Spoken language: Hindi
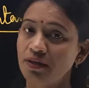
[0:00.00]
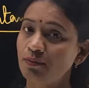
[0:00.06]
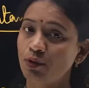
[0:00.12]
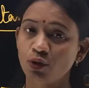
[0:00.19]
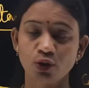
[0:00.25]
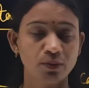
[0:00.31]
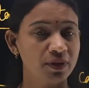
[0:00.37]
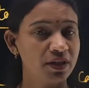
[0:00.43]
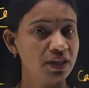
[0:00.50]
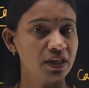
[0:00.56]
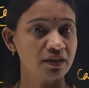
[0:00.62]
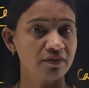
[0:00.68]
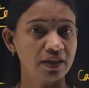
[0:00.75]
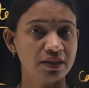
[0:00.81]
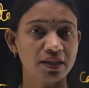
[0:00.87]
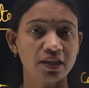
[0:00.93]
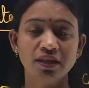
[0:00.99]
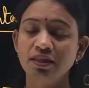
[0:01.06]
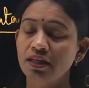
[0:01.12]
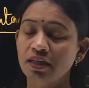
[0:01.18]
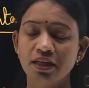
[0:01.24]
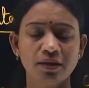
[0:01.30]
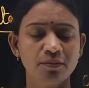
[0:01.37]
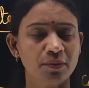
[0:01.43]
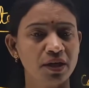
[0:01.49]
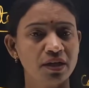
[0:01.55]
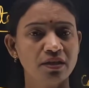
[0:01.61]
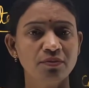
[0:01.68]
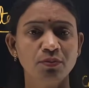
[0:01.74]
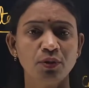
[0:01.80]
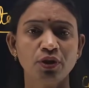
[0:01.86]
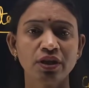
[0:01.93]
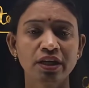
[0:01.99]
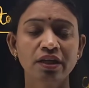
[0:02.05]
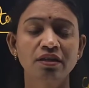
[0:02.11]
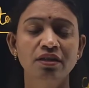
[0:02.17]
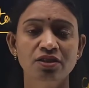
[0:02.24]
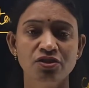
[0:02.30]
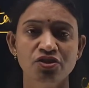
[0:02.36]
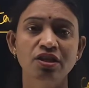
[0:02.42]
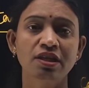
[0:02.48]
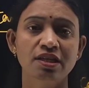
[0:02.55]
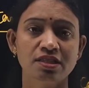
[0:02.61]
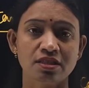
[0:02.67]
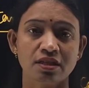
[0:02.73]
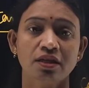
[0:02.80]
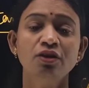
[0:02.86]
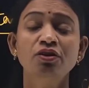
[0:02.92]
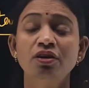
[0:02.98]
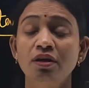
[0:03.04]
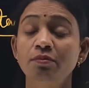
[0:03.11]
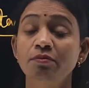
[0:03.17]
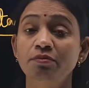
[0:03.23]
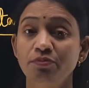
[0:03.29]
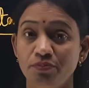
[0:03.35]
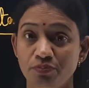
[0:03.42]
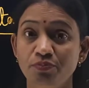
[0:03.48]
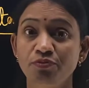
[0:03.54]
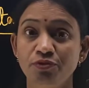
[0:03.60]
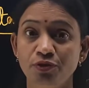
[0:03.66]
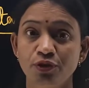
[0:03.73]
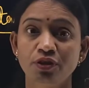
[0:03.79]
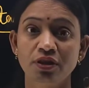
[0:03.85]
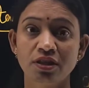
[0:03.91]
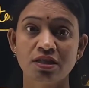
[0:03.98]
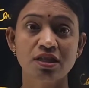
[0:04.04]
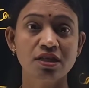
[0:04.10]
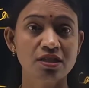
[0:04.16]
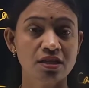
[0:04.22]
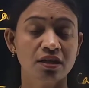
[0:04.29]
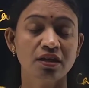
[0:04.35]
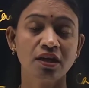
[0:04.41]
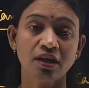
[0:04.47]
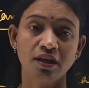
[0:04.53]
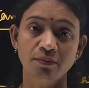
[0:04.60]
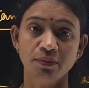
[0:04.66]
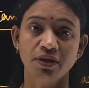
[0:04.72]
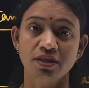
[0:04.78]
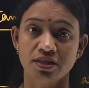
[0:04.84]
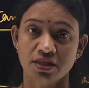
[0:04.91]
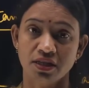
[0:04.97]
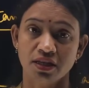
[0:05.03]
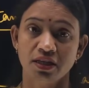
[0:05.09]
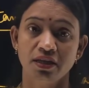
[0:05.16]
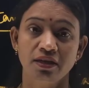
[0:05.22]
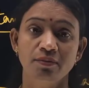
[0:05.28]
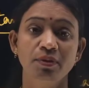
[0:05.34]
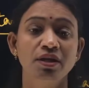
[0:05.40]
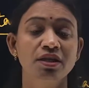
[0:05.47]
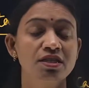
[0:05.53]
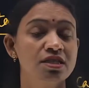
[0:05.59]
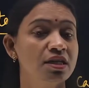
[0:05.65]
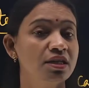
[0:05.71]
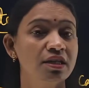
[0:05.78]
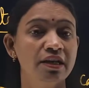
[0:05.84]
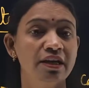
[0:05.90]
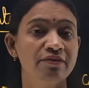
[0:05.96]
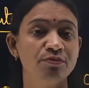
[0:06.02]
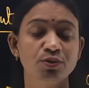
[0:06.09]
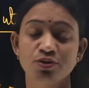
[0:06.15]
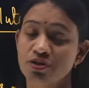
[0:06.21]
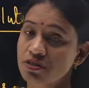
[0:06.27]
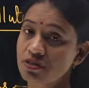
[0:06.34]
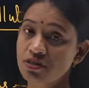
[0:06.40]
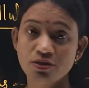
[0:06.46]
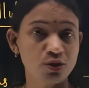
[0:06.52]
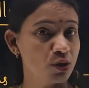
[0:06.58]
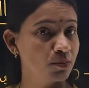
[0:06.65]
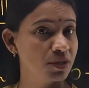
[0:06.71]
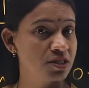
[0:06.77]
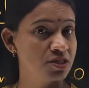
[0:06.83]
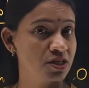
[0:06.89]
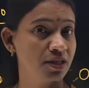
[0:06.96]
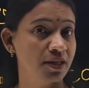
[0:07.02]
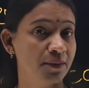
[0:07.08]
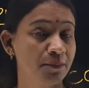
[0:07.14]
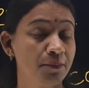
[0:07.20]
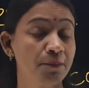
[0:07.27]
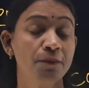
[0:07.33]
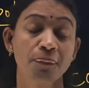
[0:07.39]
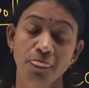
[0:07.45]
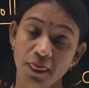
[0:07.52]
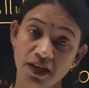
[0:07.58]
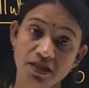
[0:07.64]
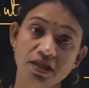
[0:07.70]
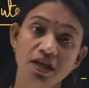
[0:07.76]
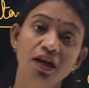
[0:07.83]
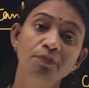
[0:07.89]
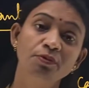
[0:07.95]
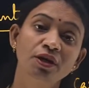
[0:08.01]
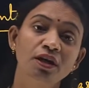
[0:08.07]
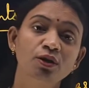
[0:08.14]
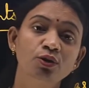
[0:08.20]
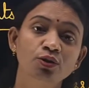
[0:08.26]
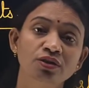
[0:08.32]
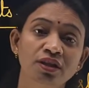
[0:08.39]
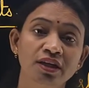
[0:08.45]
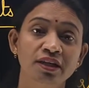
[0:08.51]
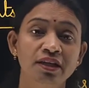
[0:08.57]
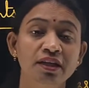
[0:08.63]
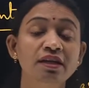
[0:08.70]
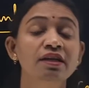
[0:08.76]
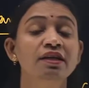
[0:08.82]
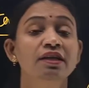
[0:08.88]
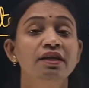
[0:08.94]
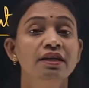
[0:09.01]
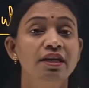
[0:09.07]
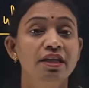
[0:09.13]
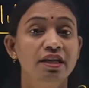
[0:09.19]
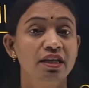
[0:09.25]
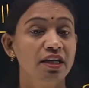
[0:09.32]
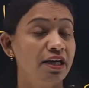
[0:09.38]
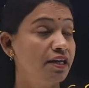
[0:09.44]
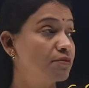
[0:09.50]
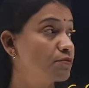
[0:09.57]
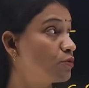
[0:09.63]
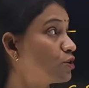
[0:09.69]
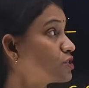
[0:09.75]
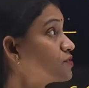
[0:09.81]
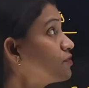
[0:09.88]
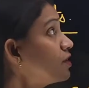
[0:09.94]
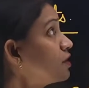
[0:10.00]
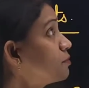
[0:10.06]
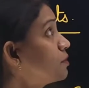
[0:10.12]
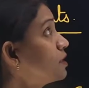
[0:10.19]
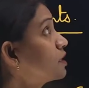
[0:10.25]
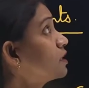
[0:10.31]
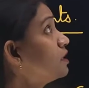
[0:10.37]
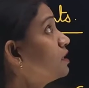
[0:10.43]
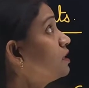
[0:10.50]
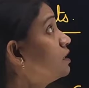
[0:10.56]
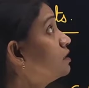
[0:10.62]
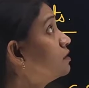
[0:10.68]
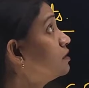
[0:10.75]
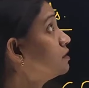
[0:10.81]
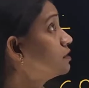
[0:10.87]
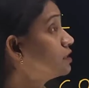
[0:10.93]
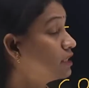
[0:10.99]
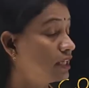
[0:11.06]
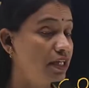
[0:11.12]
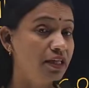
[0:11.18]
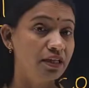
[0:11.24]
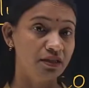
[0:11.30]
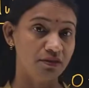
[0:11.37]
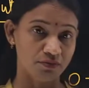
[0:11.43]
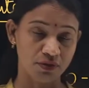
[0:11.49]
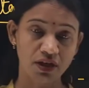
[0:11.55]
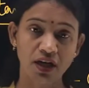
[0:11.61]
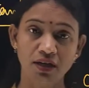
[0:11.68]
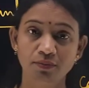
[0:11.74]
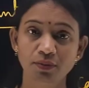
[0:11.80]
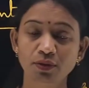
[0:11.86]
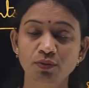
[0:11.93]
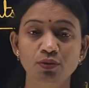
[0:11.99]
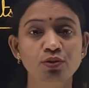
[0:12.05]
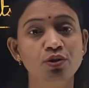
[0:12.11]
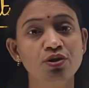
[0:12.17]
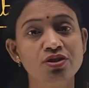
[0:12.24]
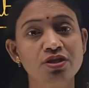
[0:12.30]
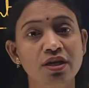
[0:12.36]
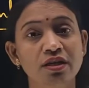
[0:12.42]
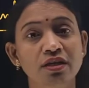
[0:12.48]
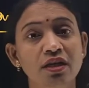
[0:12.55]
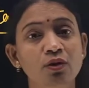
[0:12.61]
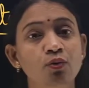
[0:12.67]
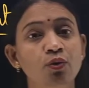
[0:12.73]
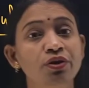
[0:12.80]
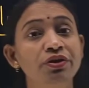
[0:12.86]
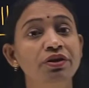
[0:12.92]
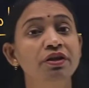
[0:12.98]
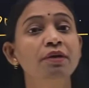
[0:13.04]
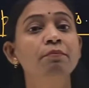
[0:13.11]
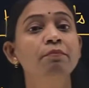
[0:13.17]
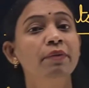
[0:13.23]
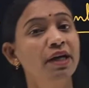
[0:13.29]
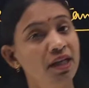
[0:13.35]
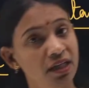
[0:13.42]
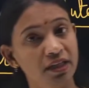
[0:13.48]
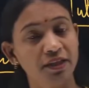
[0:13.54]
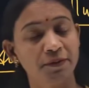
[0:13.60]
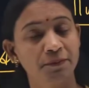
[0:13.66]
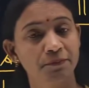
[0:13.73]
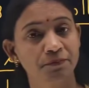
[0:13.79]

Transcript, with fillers: हीमोग्लोबिन करवाता है ताकि हमारी बॉडी एनर्जी ले सके और हम फुर्ती से सारा काम कर सके हमारे सारे लाइफ प्रोसेसेस नॉर्मल चले अच्छा अब क्या होता है कि एटमॉस्फेयर में अगर ये कार्बन मोनोऑक्साइड की क्वांटिटी बढ़ गई